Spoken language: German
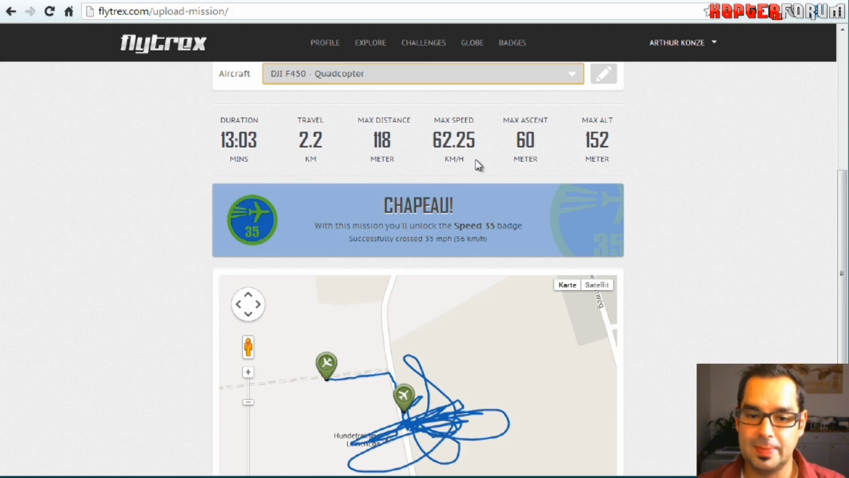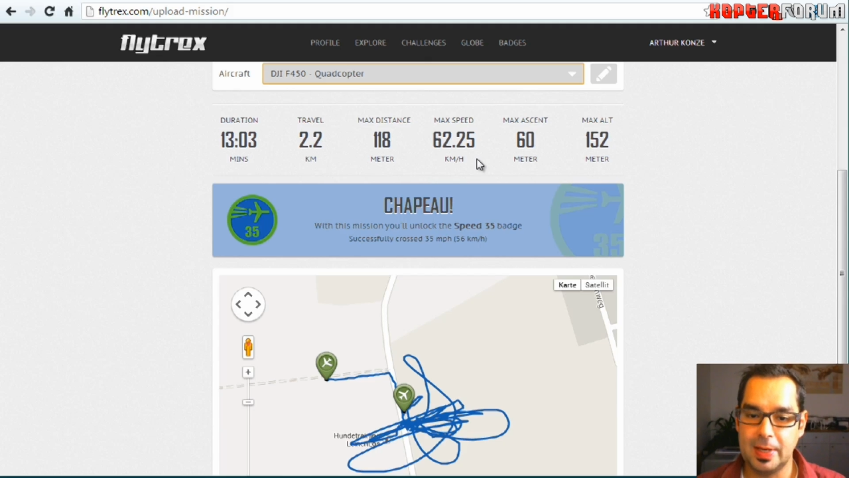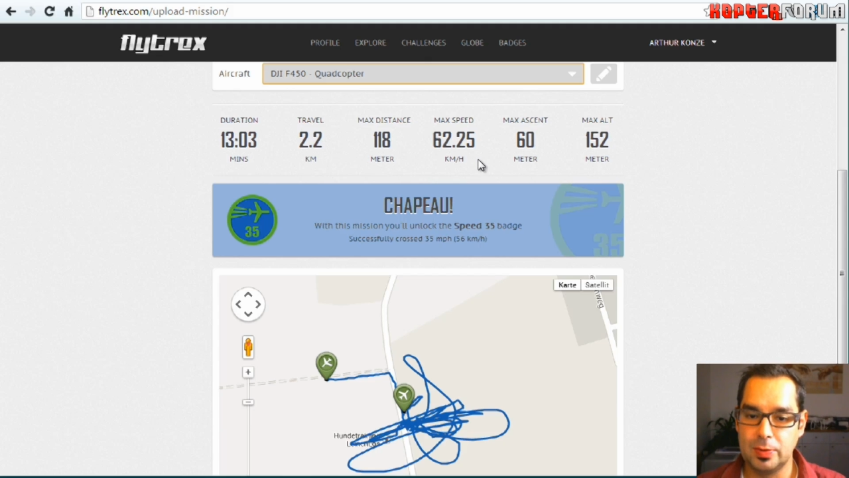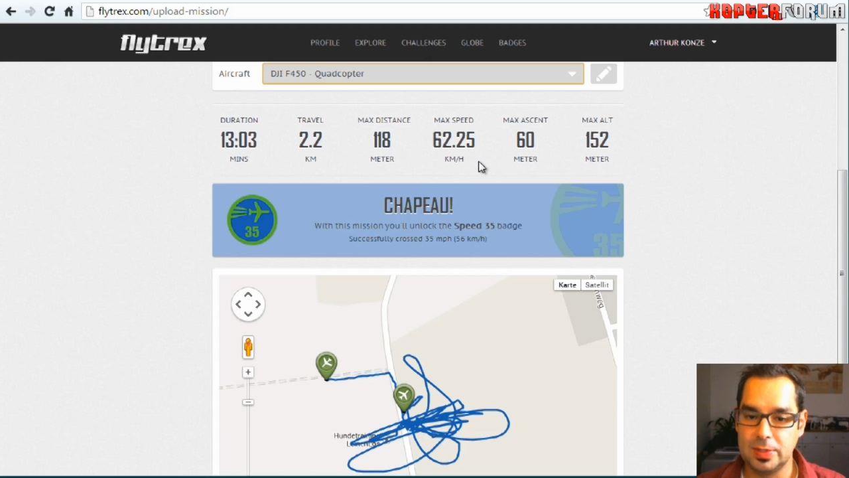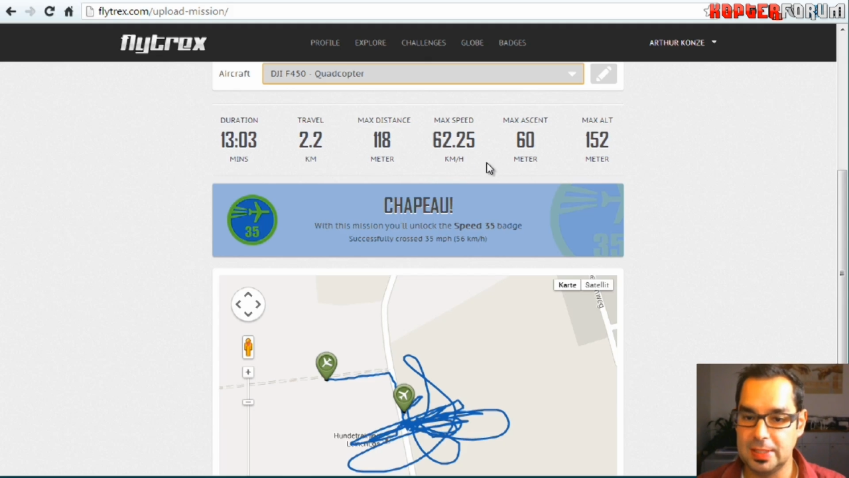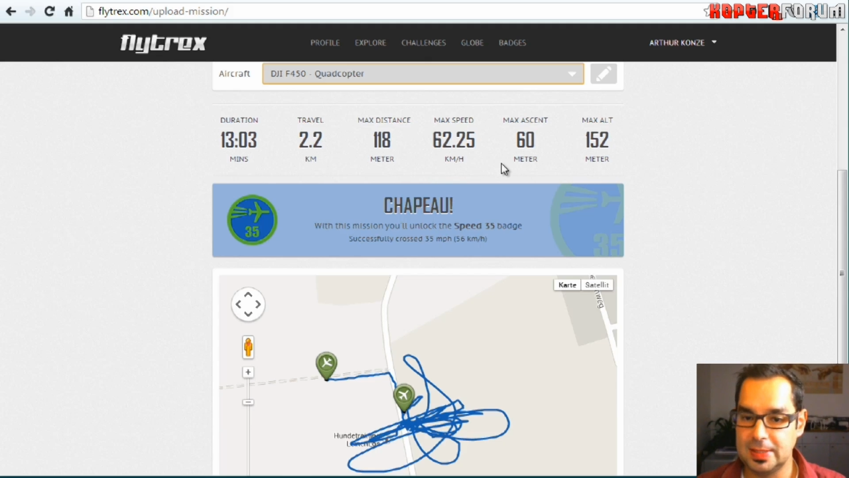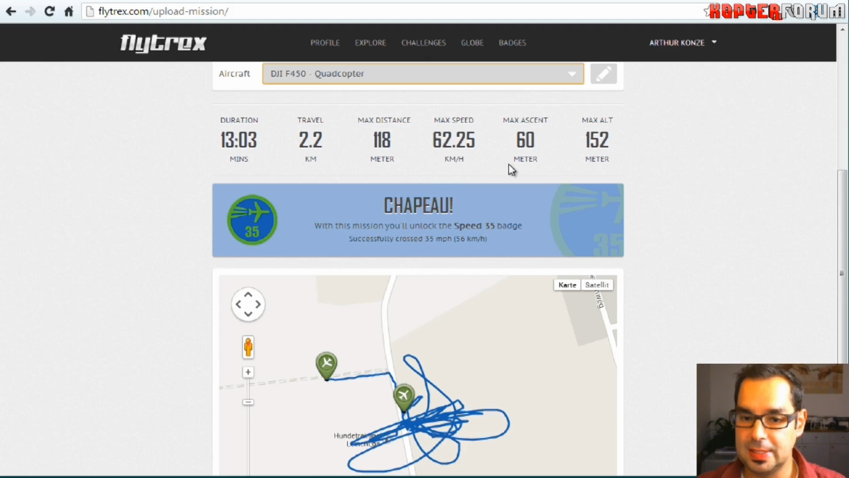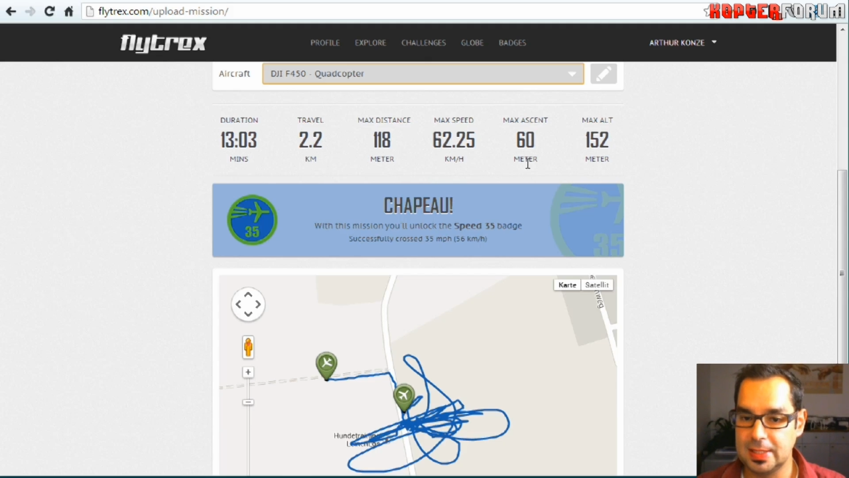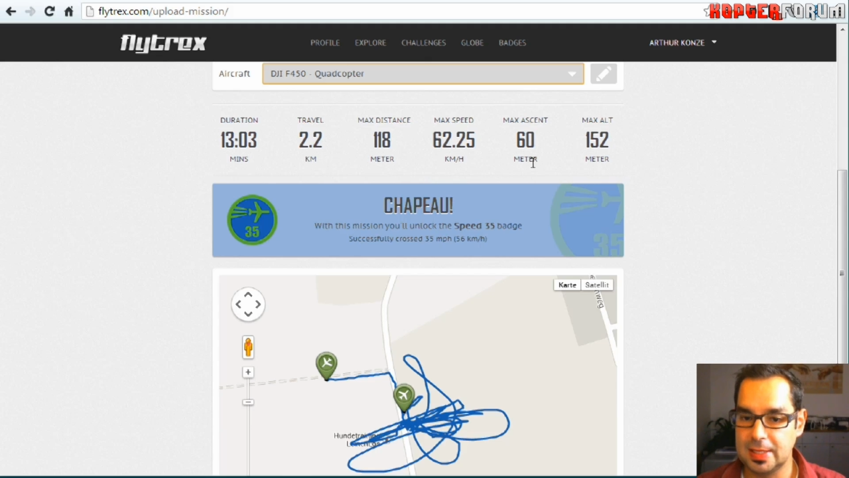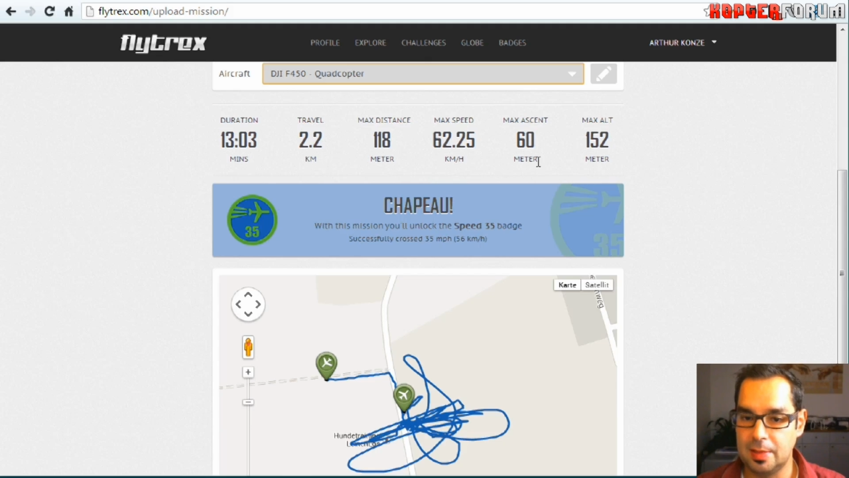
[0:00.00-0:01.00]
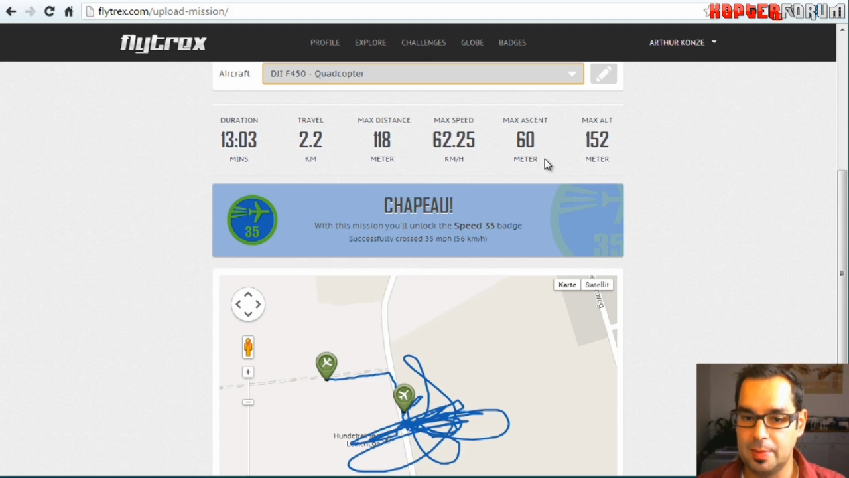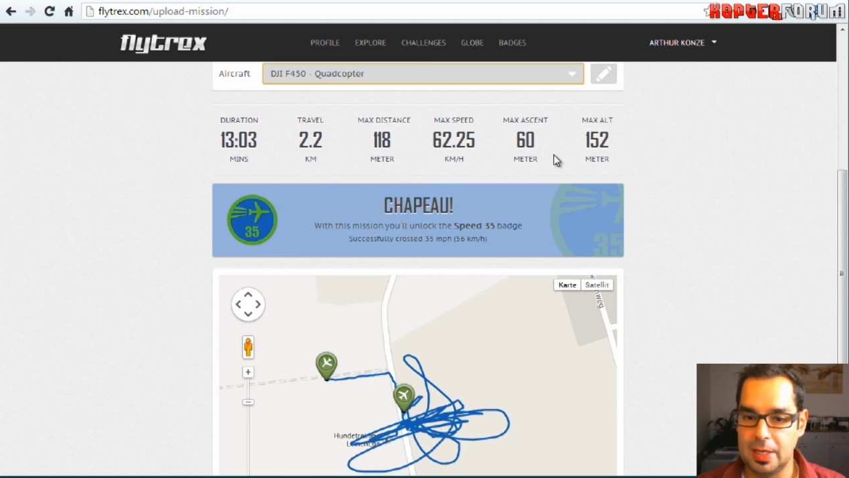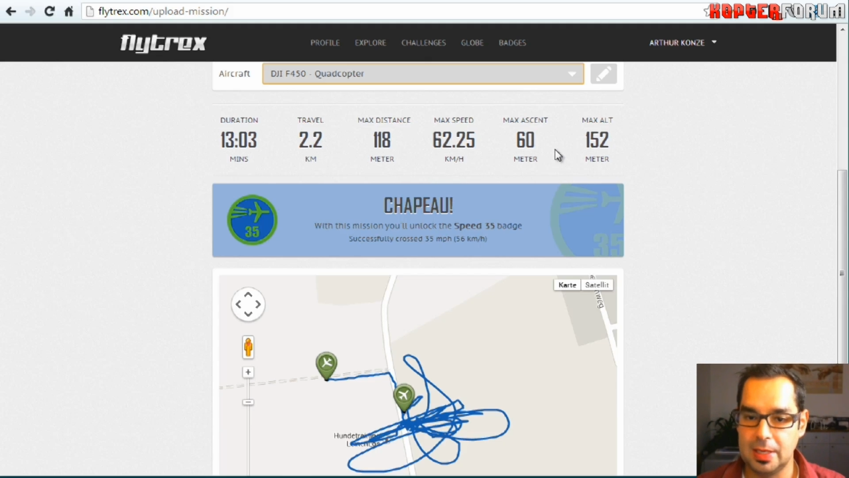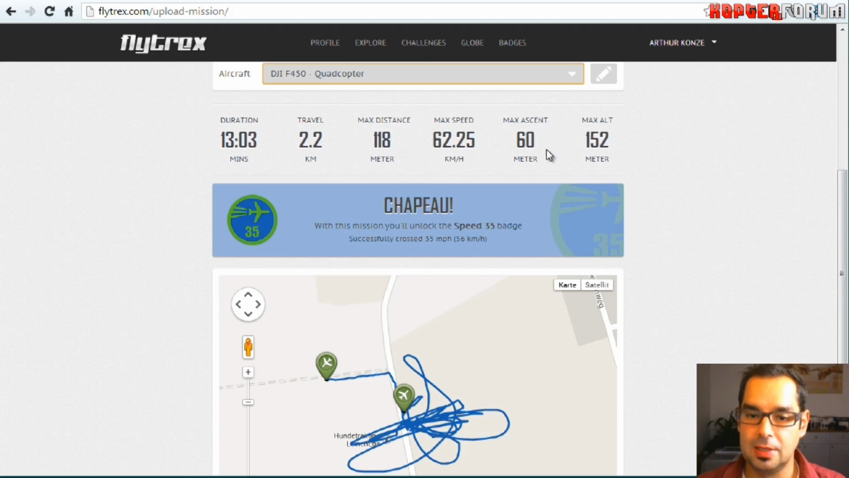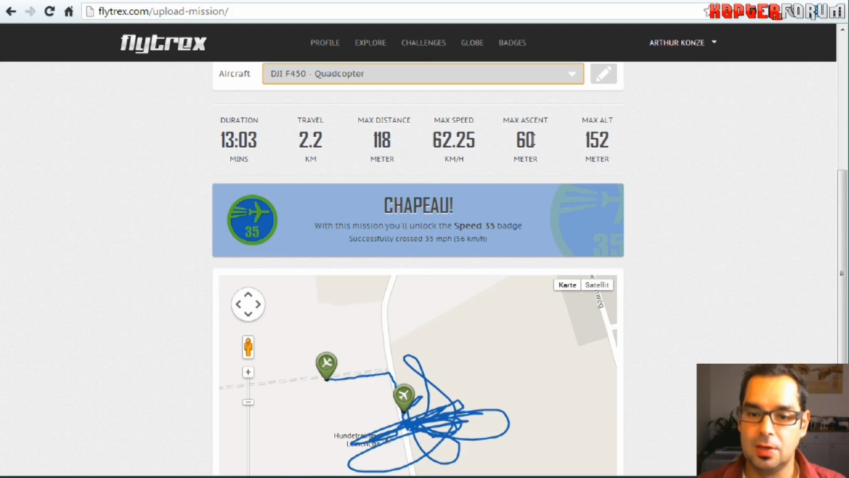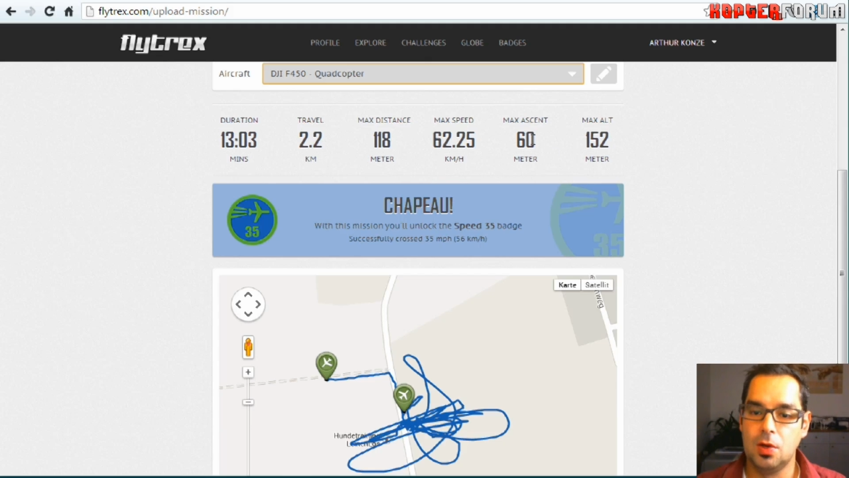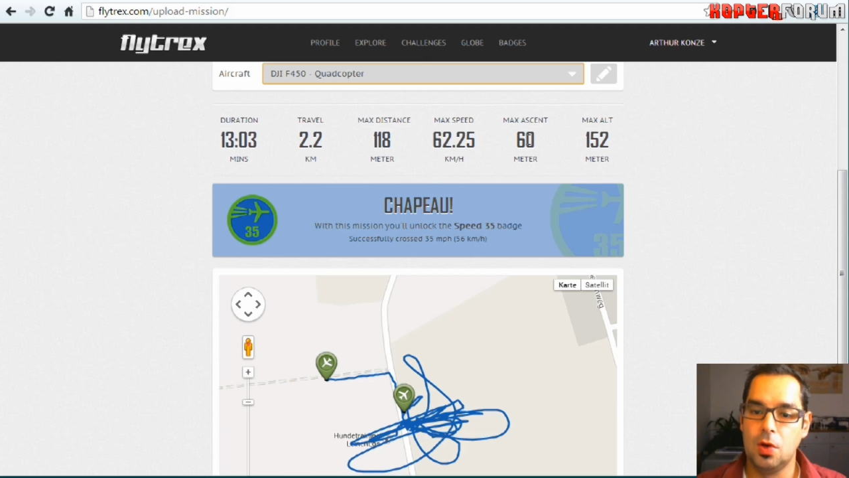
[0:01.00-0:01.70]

62 km/h.